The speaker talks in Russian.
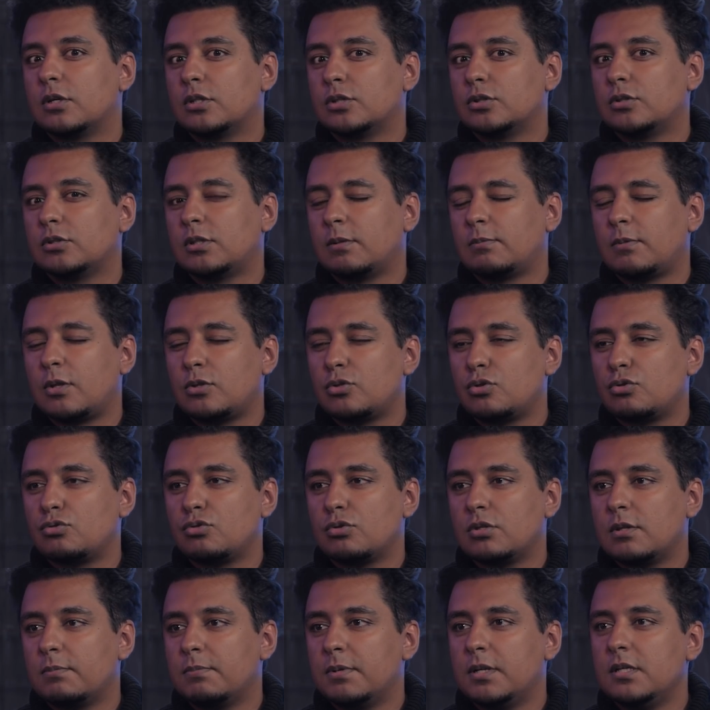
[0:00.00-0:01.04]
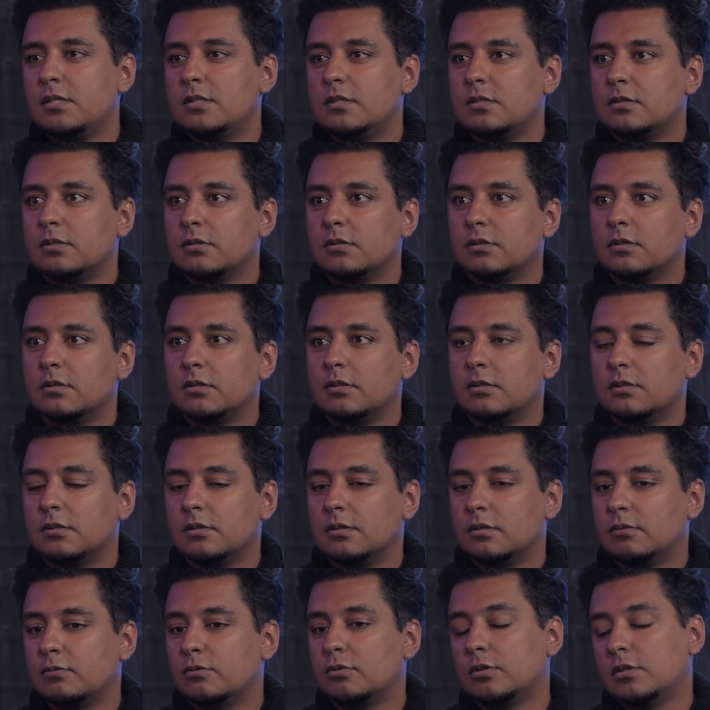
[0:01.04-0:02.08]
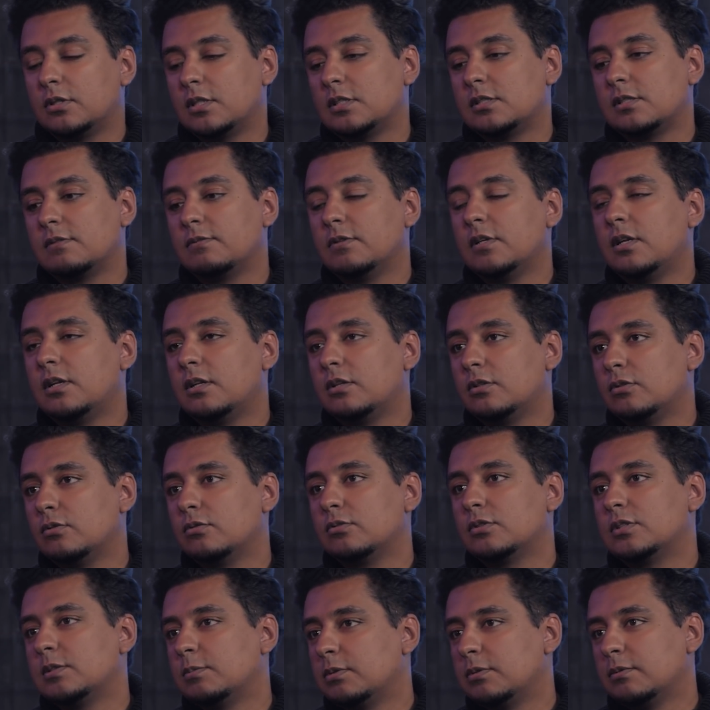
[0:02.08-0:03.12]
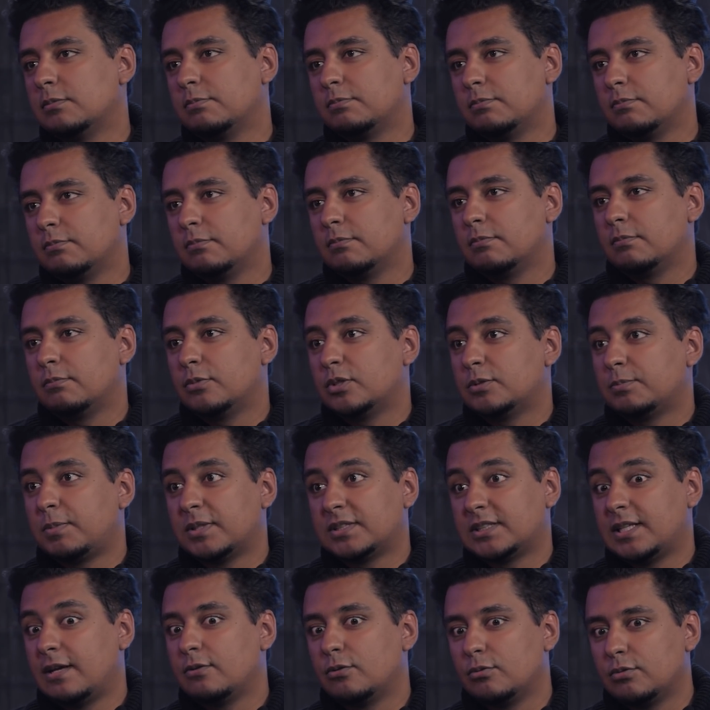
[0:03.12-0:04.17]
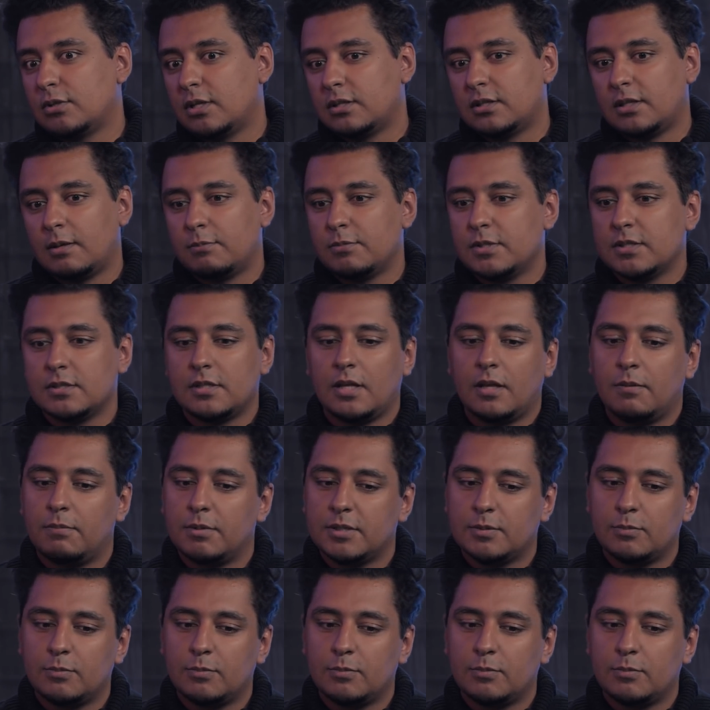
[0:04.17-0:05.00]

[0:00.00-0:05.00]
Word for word: хорошо, там надо чуть-чуть допилить, э, вот, если выгорит, ну, типа, может, поставят куда-то там, не знаю,